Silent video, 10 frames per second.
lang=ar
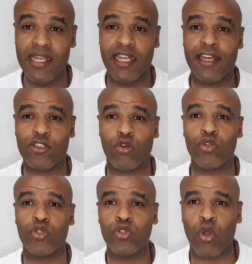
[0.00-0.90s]
يعني خص
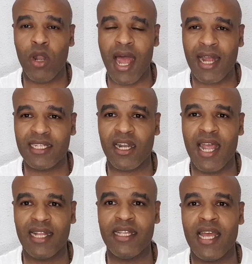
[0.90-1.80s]
يكون الضوء الاخضر
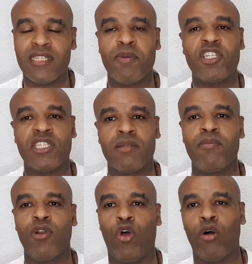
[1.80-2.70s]
لهاد الناس باش يتم
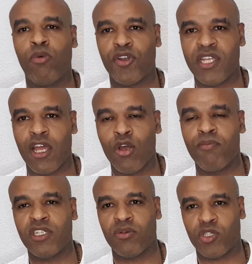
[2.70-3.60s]
العبور ديالهم
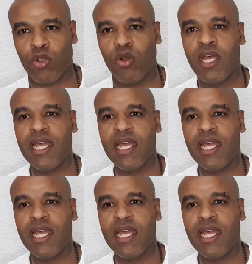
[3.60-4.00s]
باش يوصلوا